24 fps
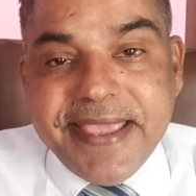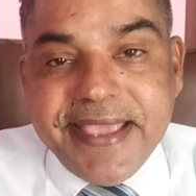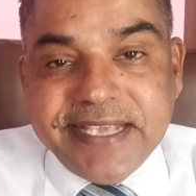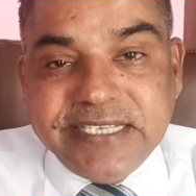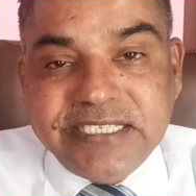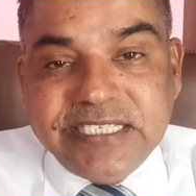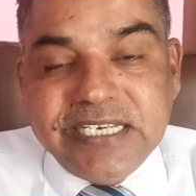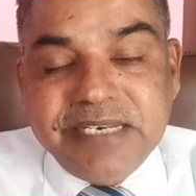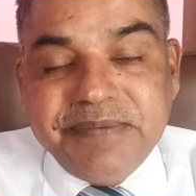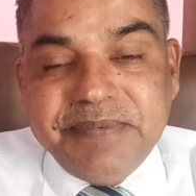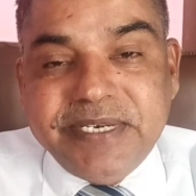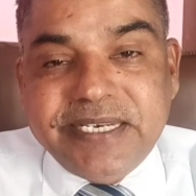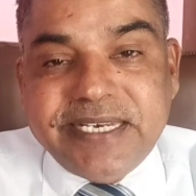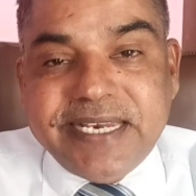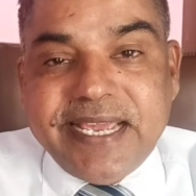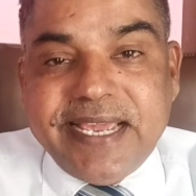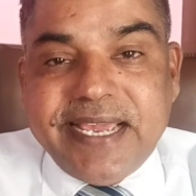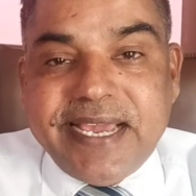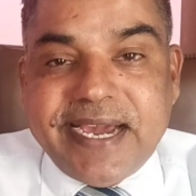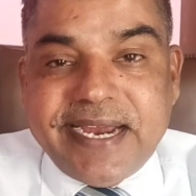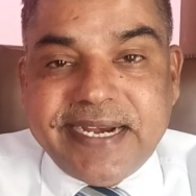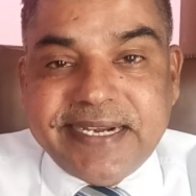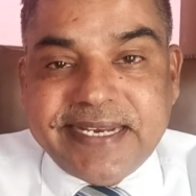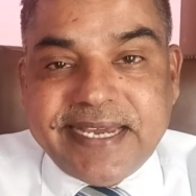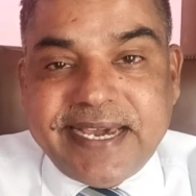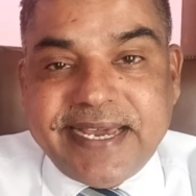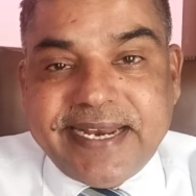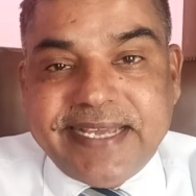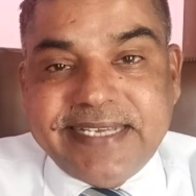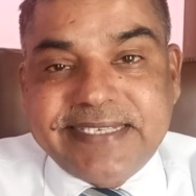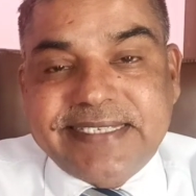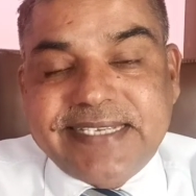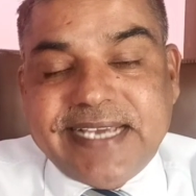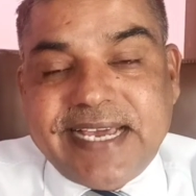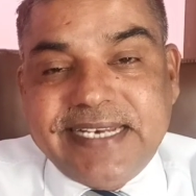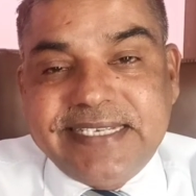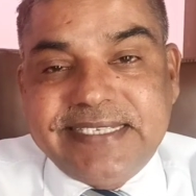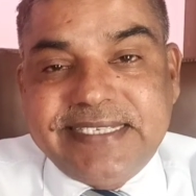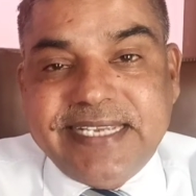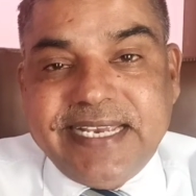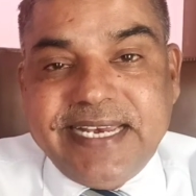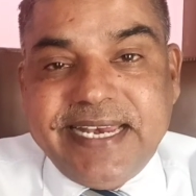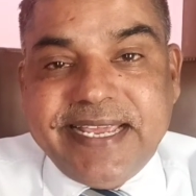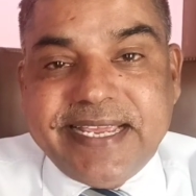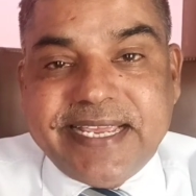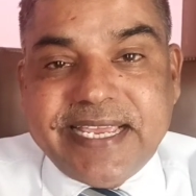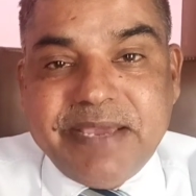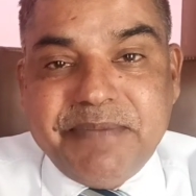एज लिमिट है अठारह साल से
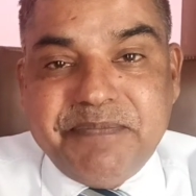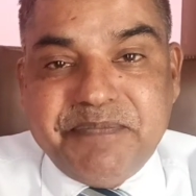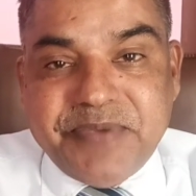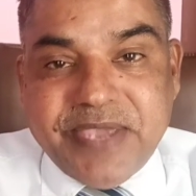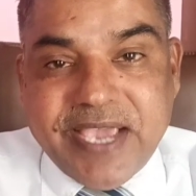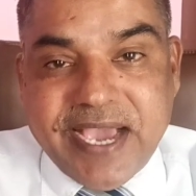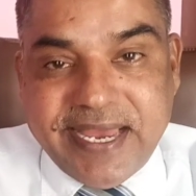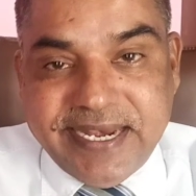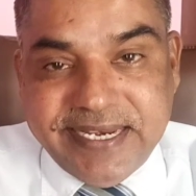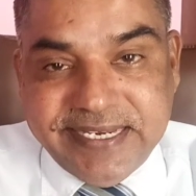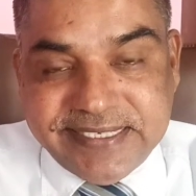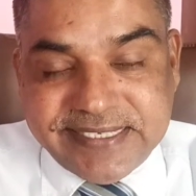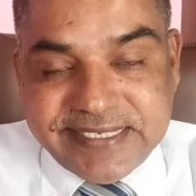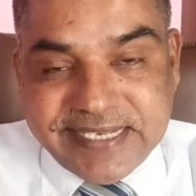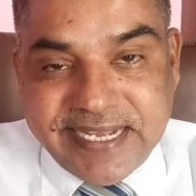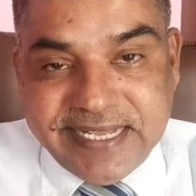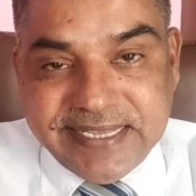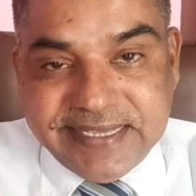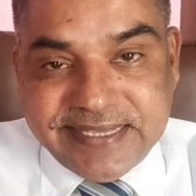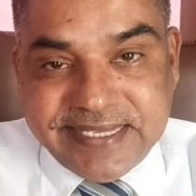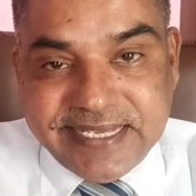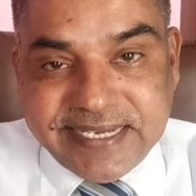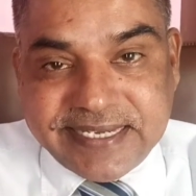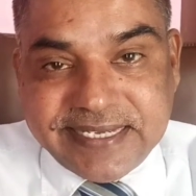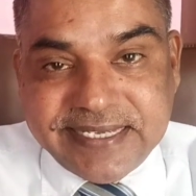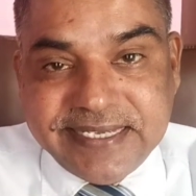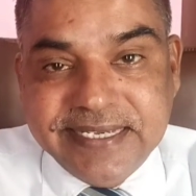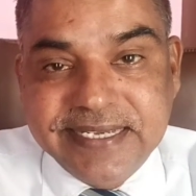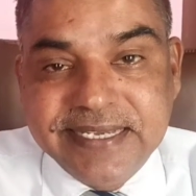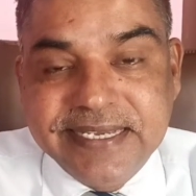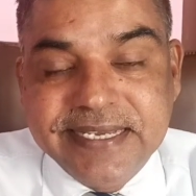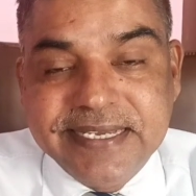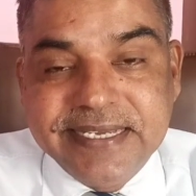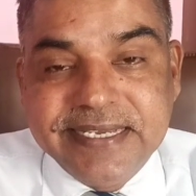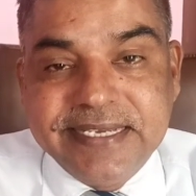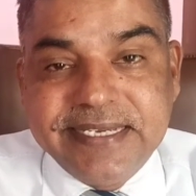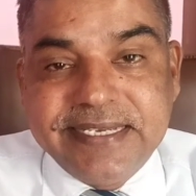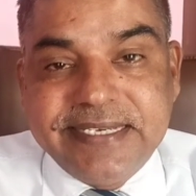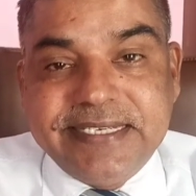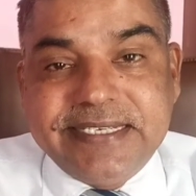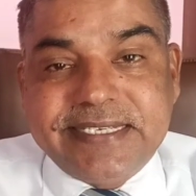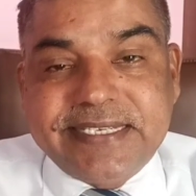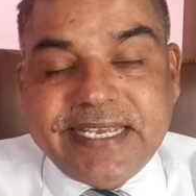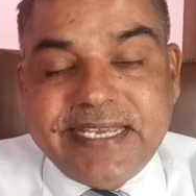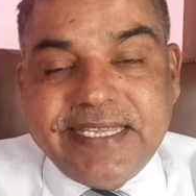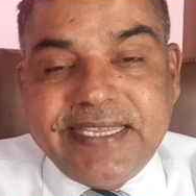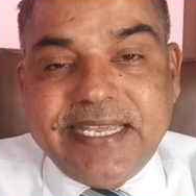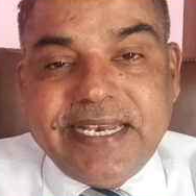लेके बयालीस साल तक
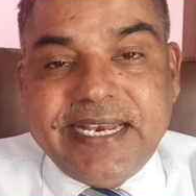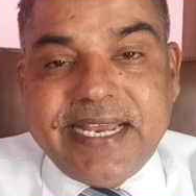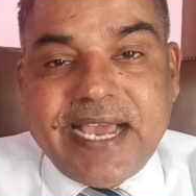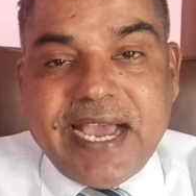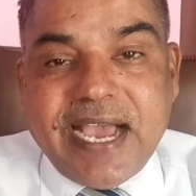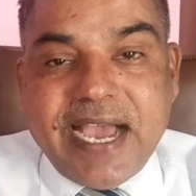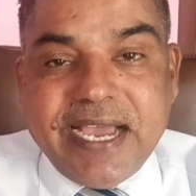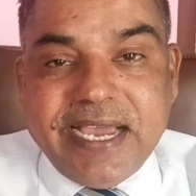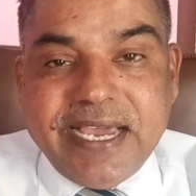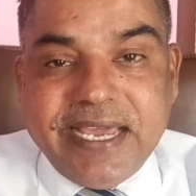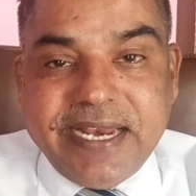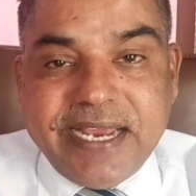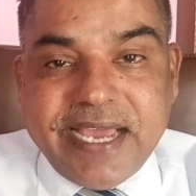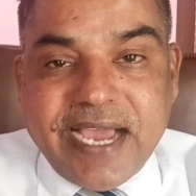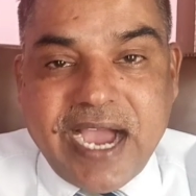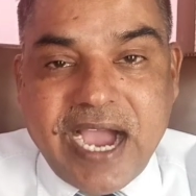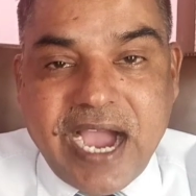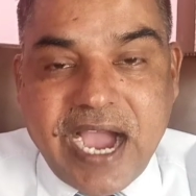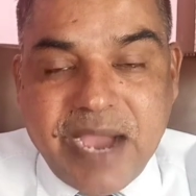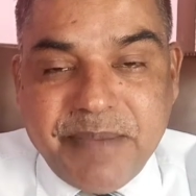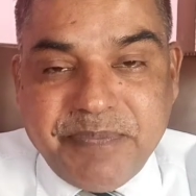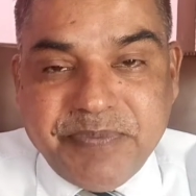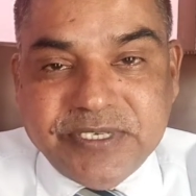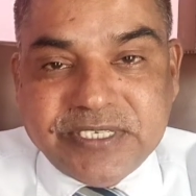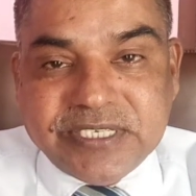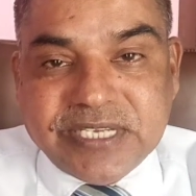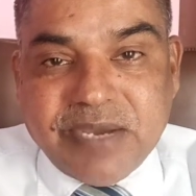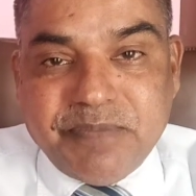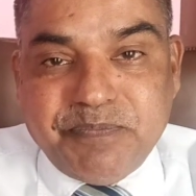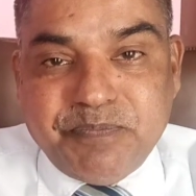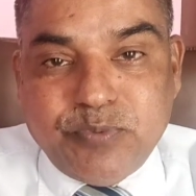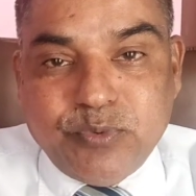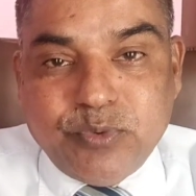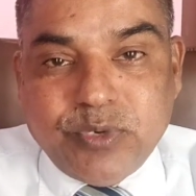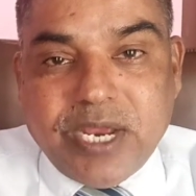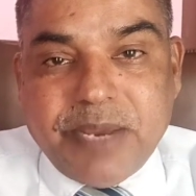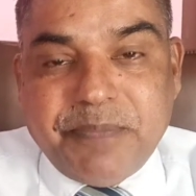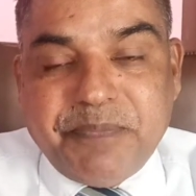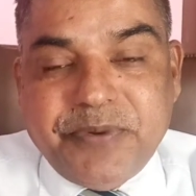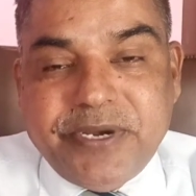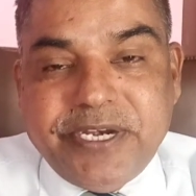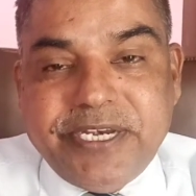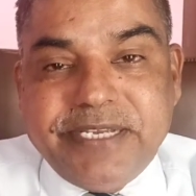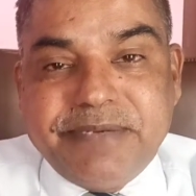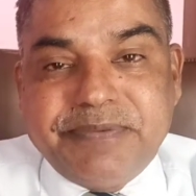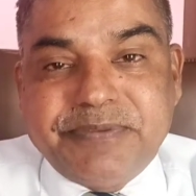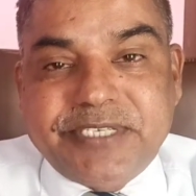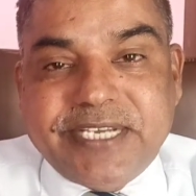इसके अंदर अगर आप इसका पूरा
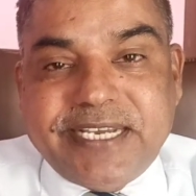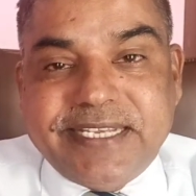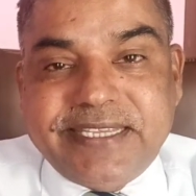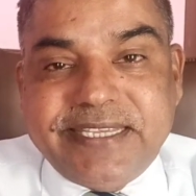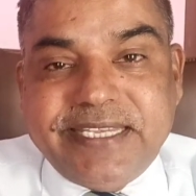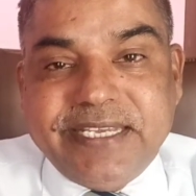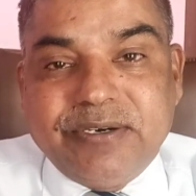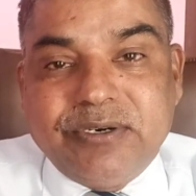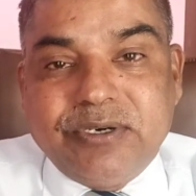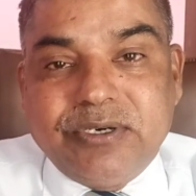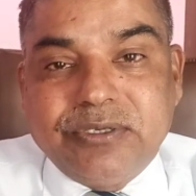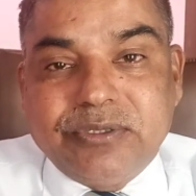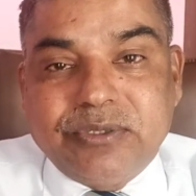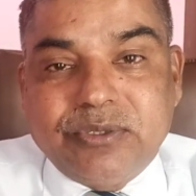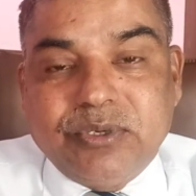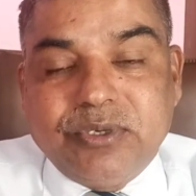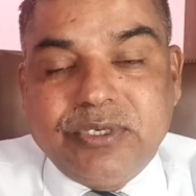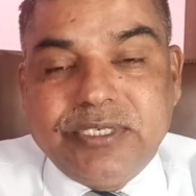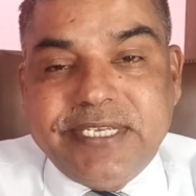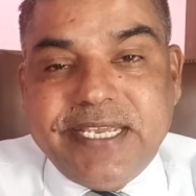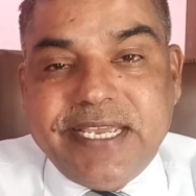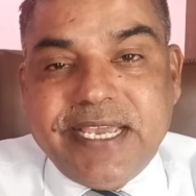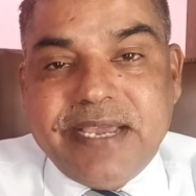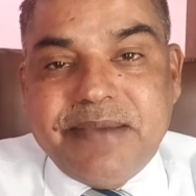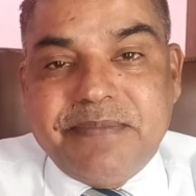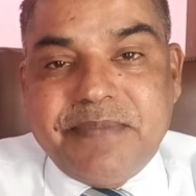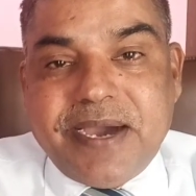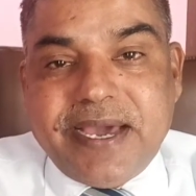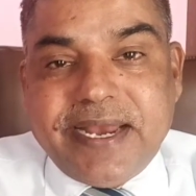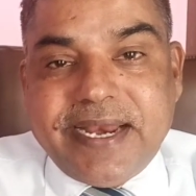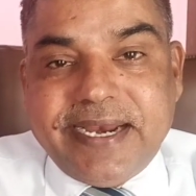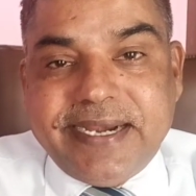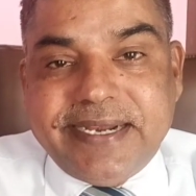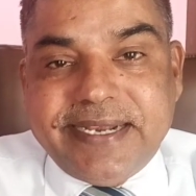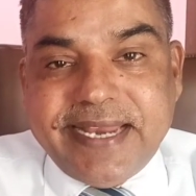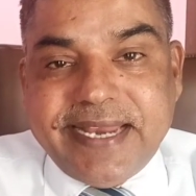पीडीएफ चाहते हो तो ये हमारा